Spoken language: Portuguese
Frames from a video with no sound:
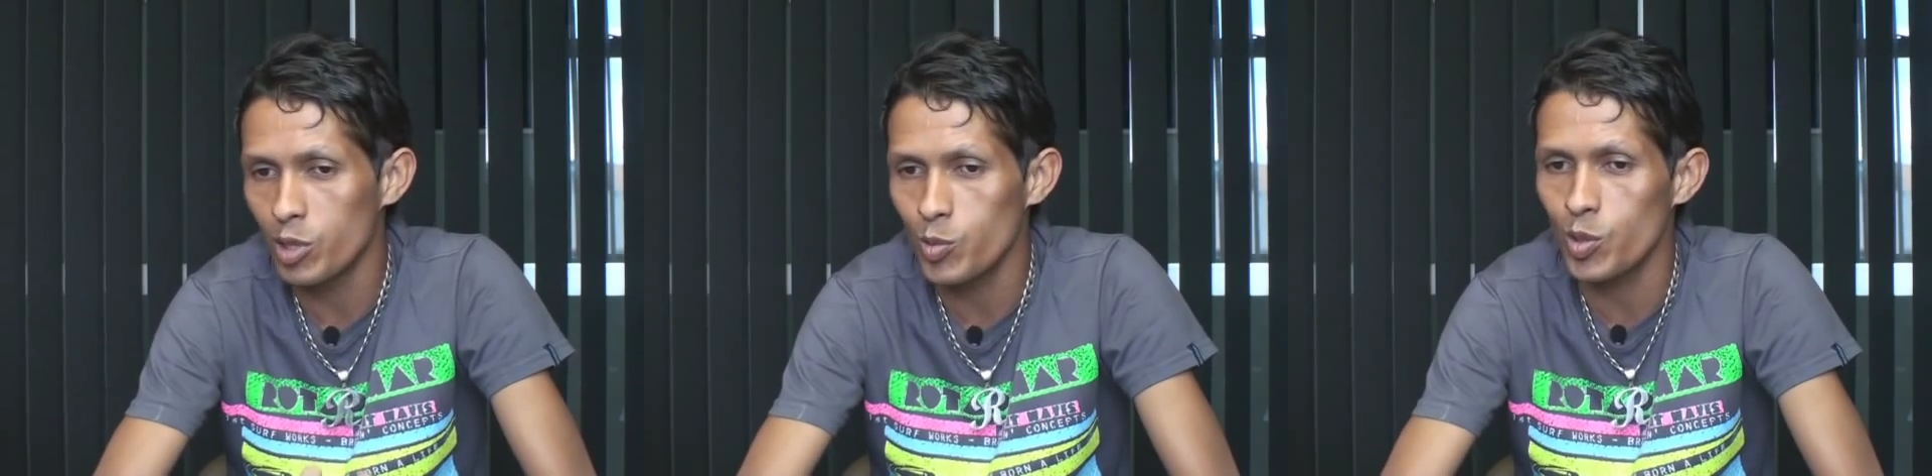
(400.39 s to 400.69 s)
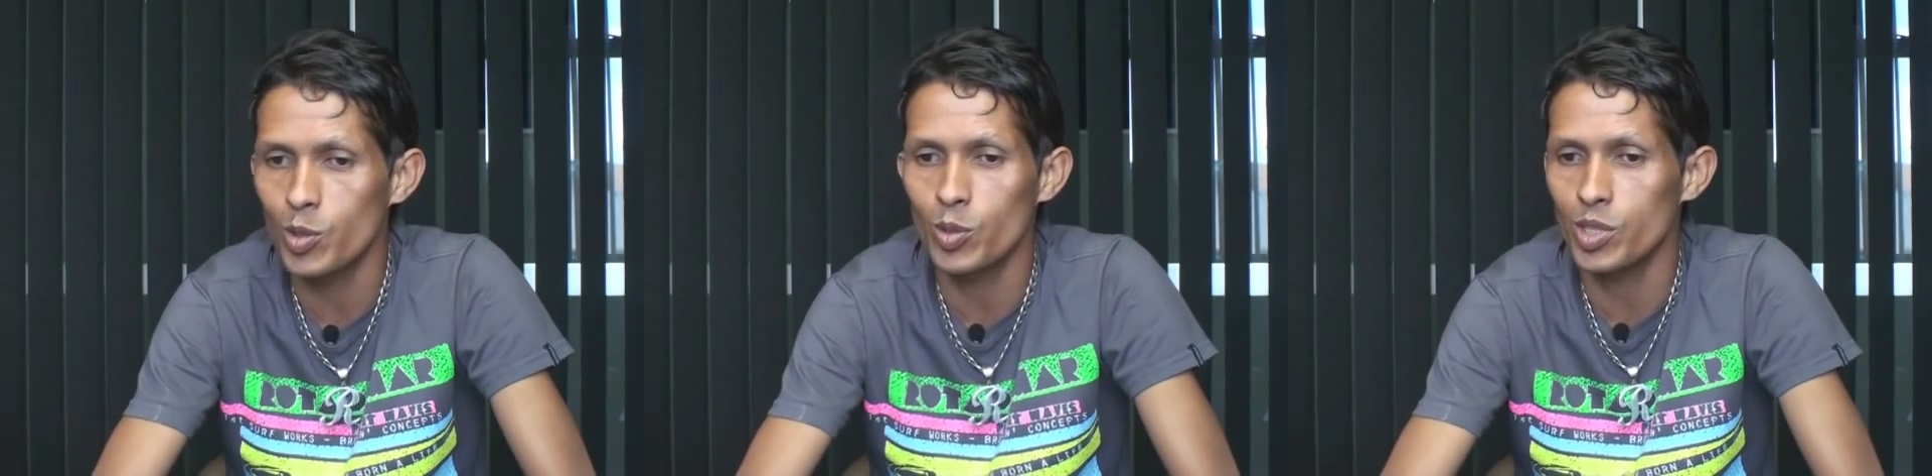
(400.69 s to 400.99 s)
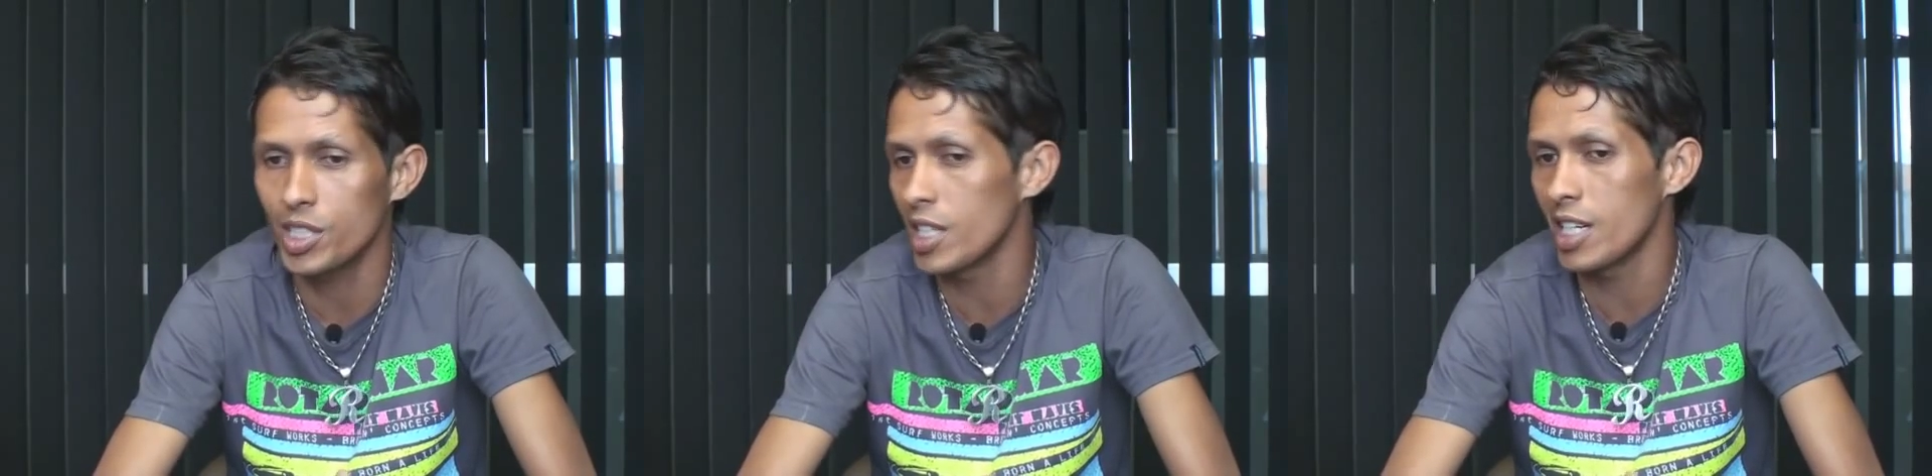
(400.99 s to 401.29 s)
torcedor
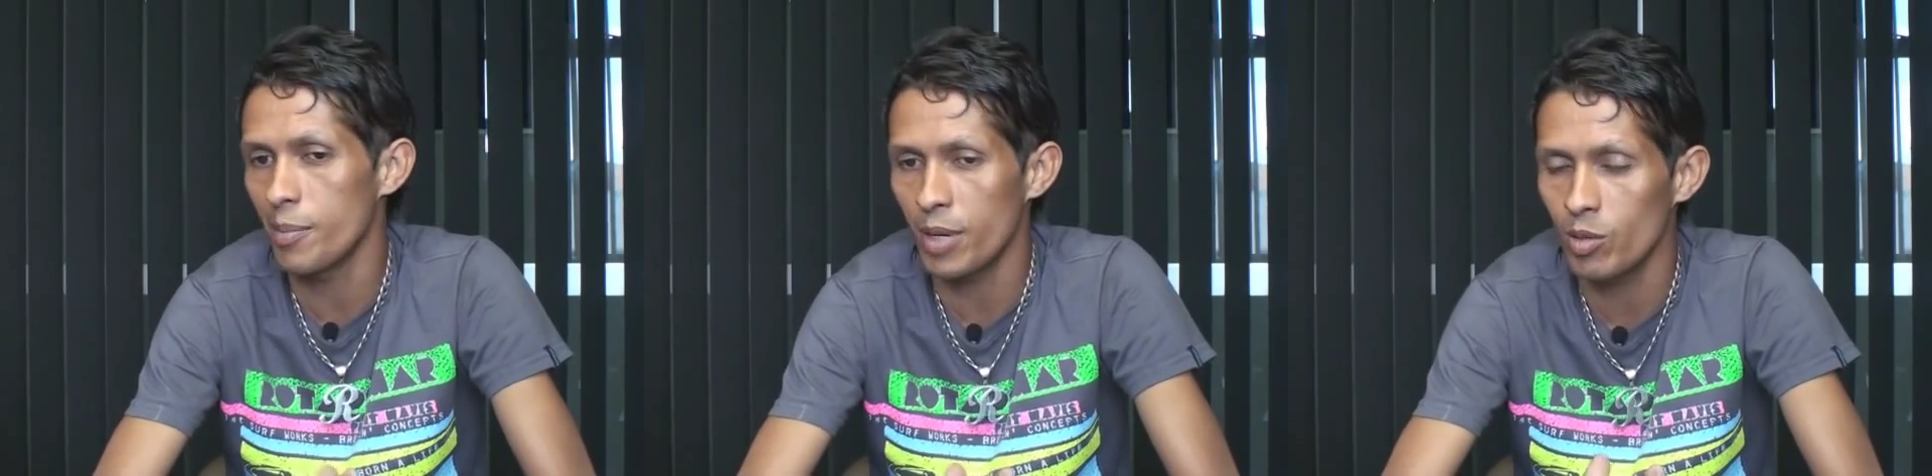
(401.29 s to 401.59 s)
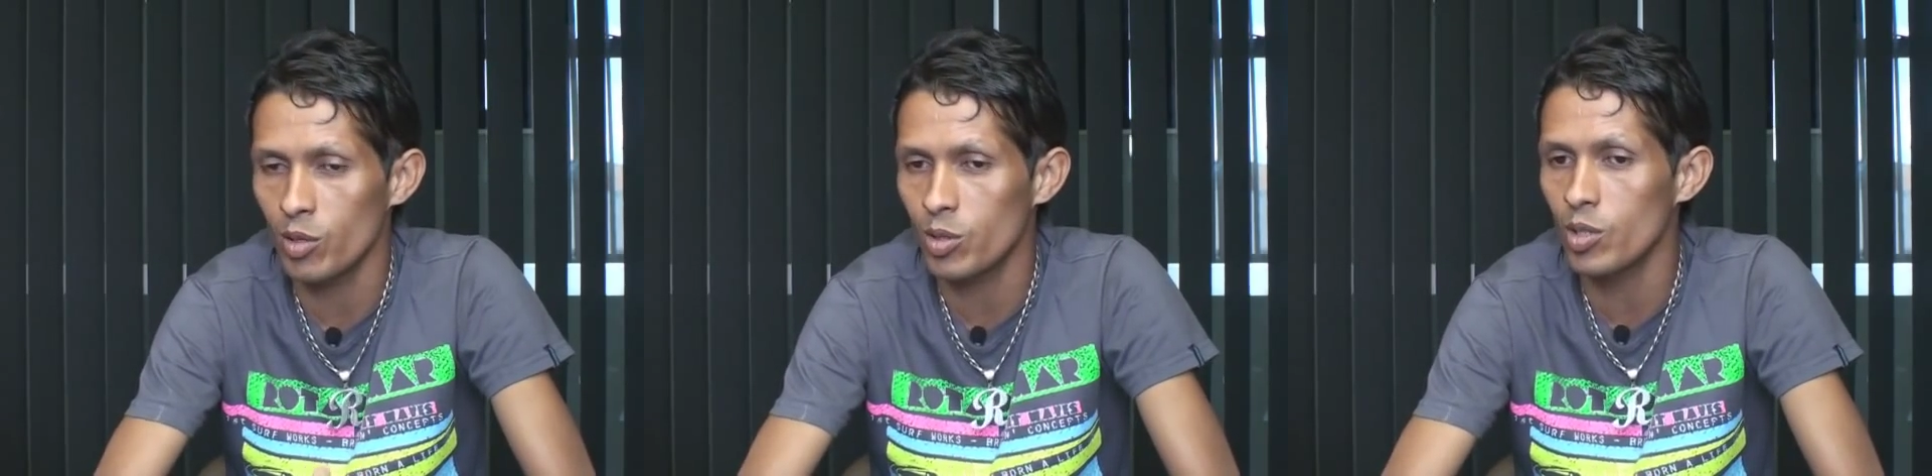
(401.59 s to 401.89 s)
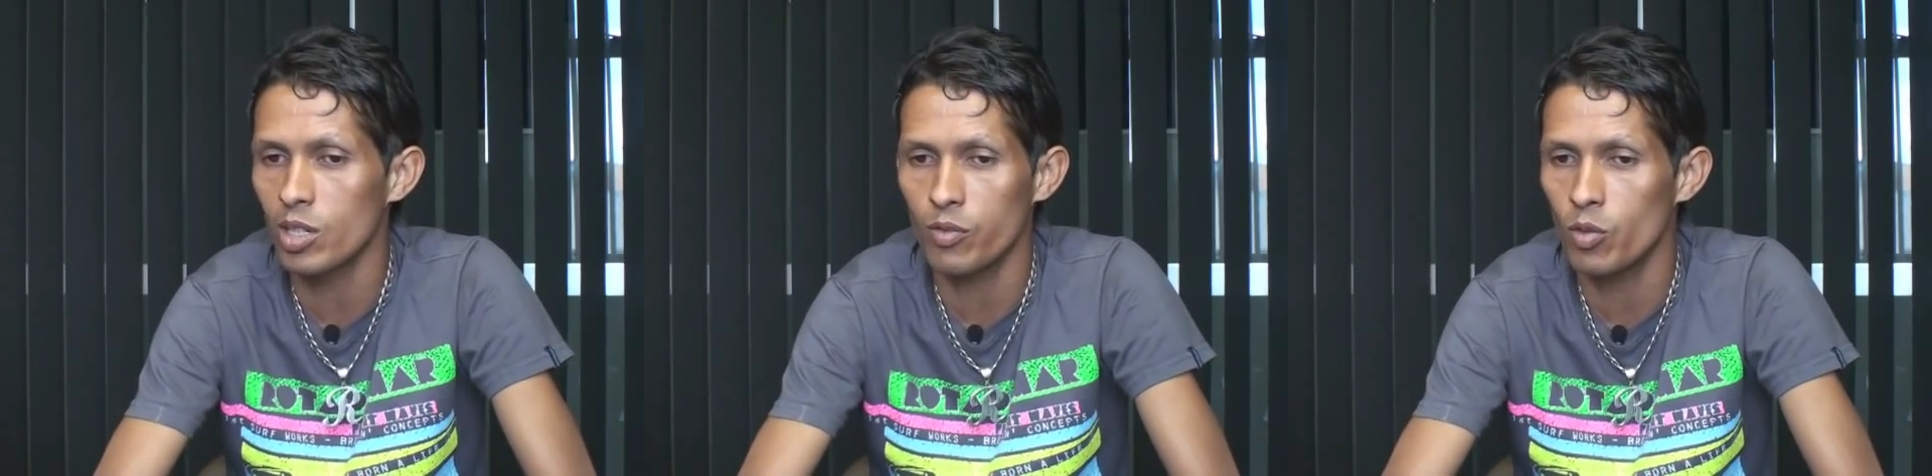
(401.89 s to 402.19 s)
chega, pede um
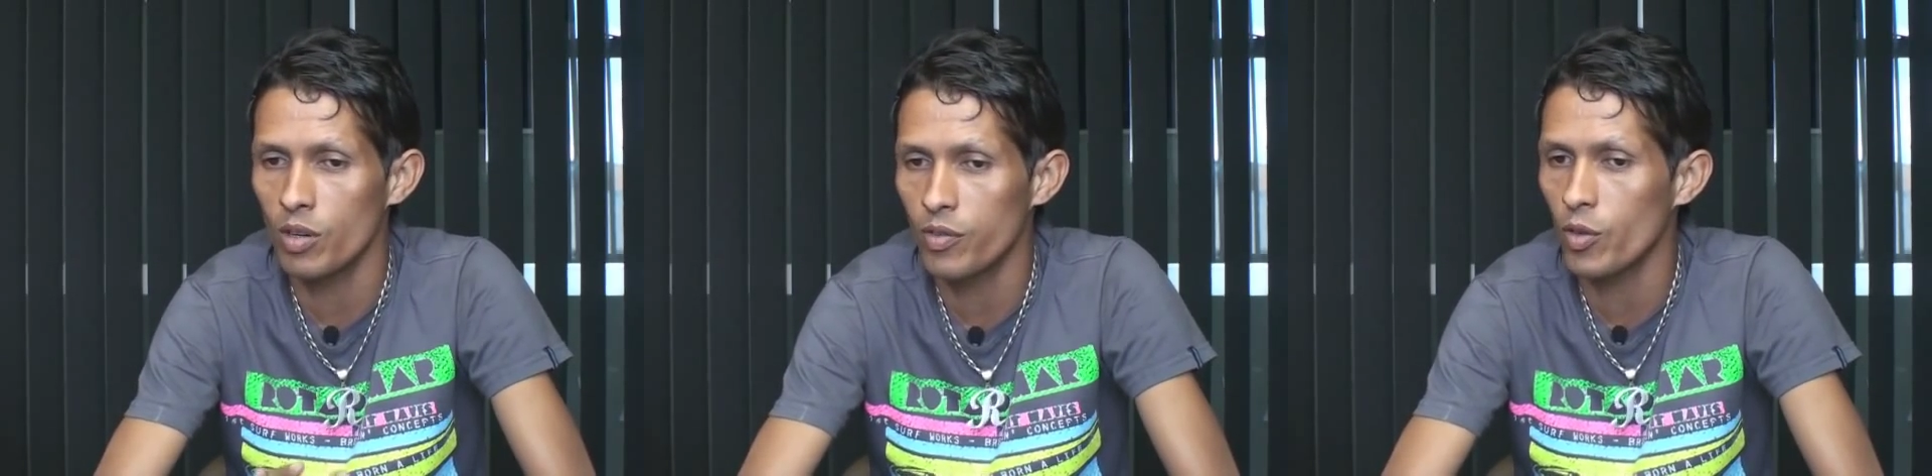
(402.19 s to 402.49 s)
autógrafo, uma